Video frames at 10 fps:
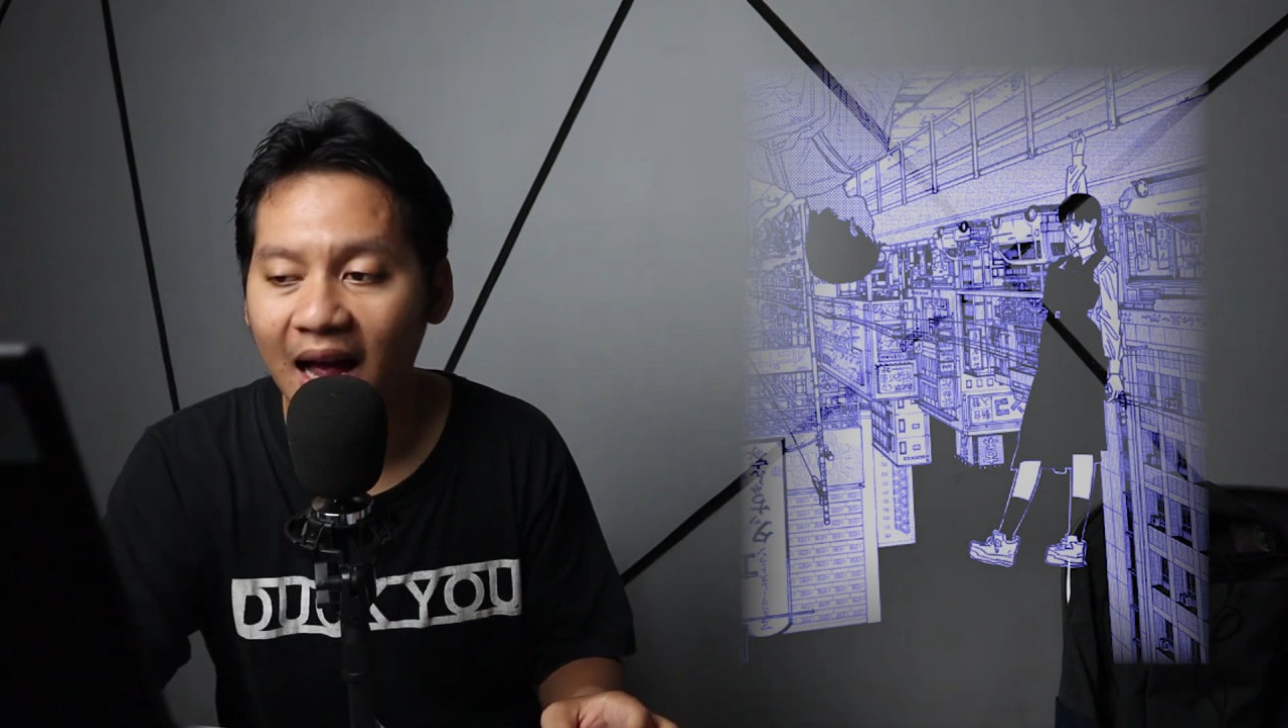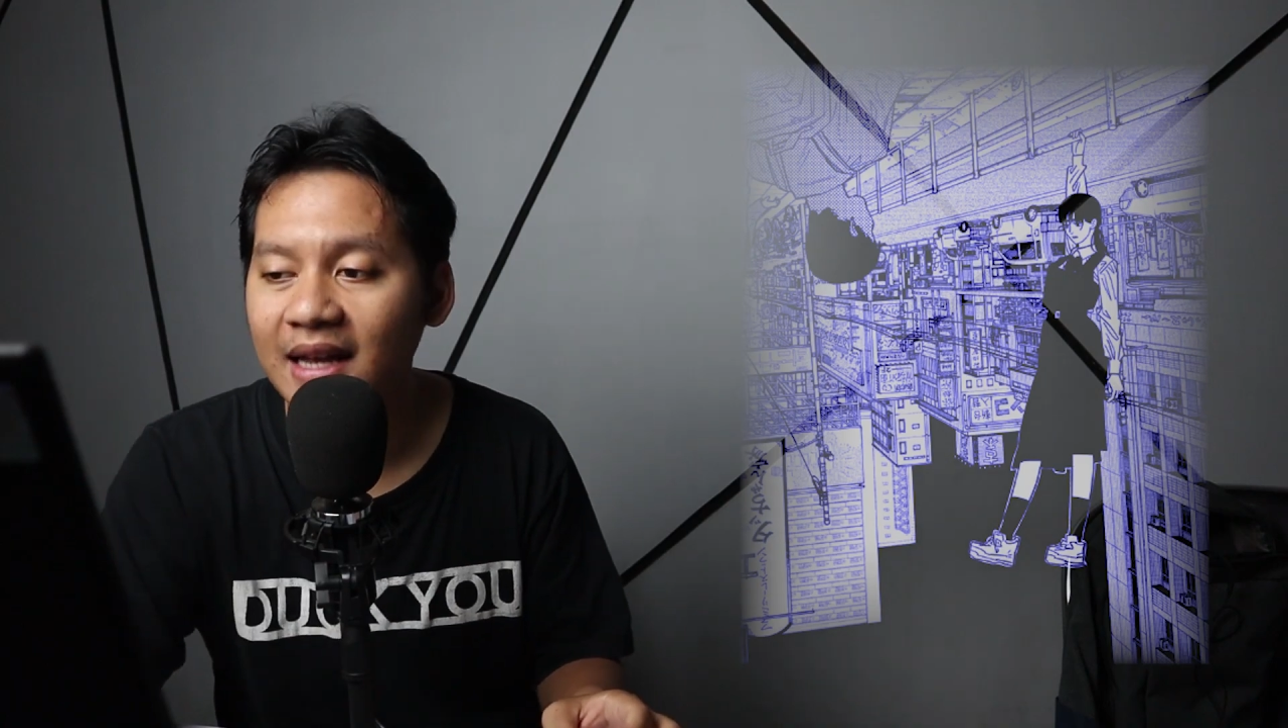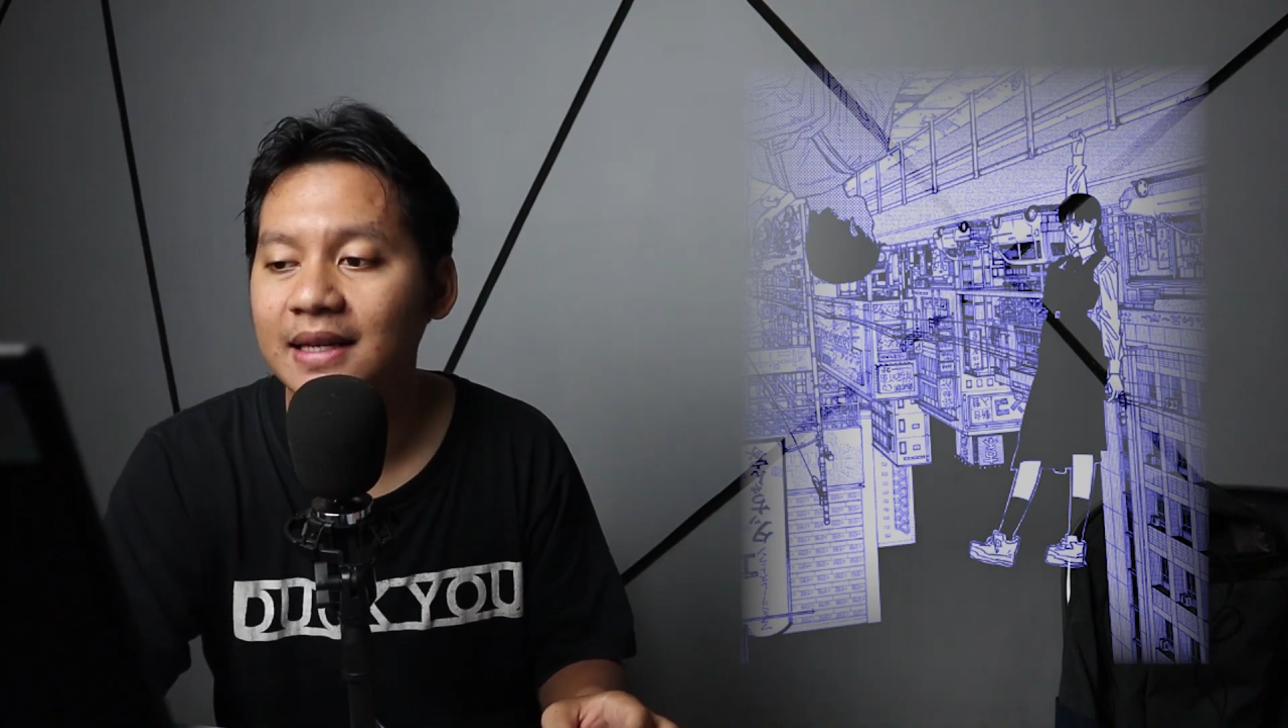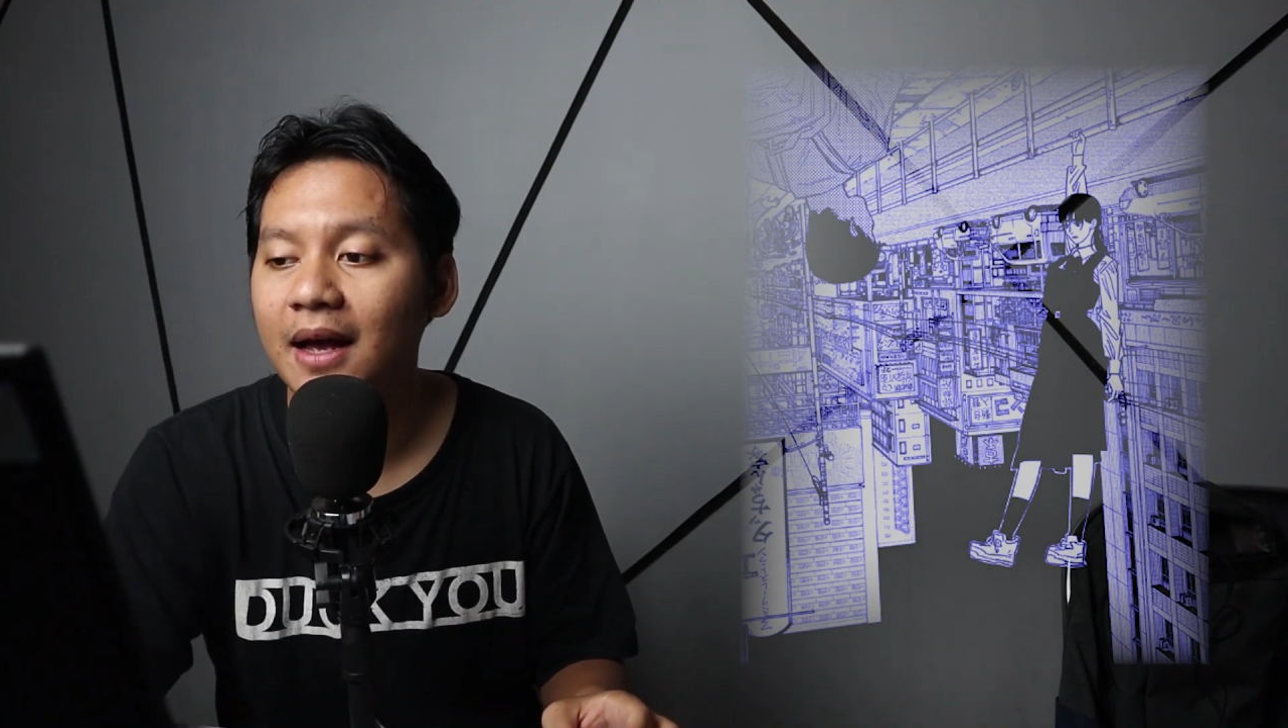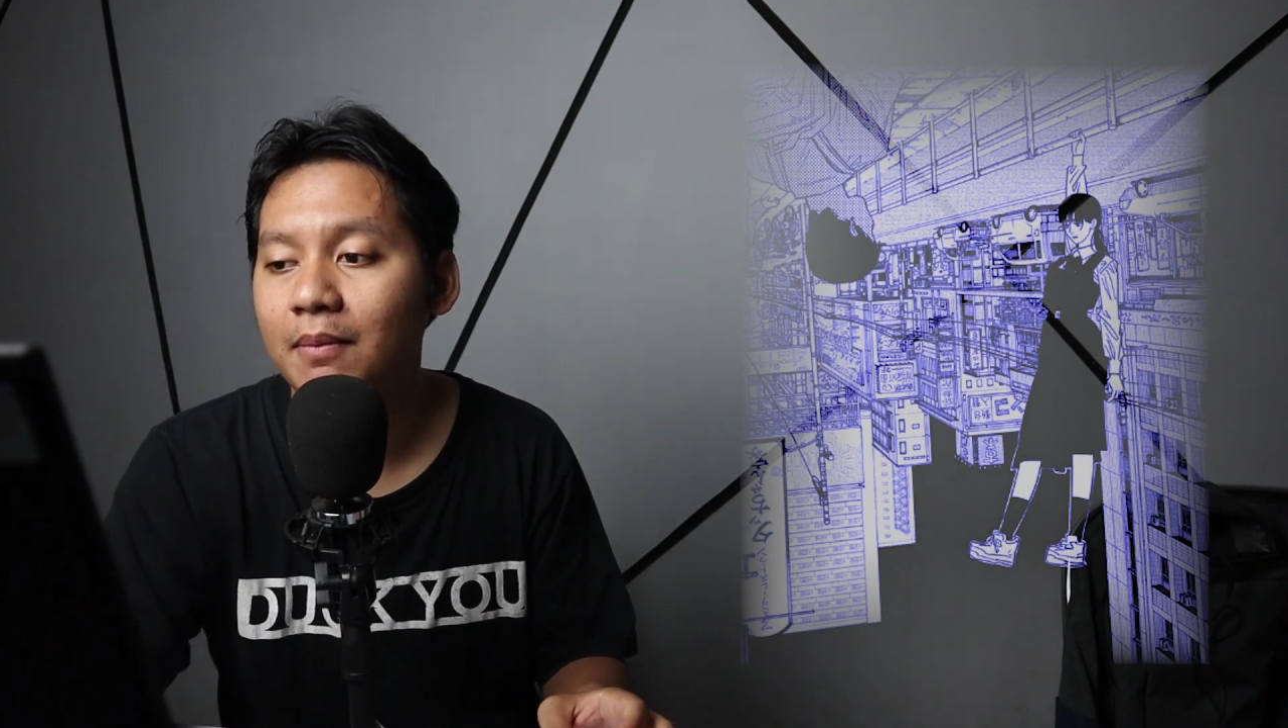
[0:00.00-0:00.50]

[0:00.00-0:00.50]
Asa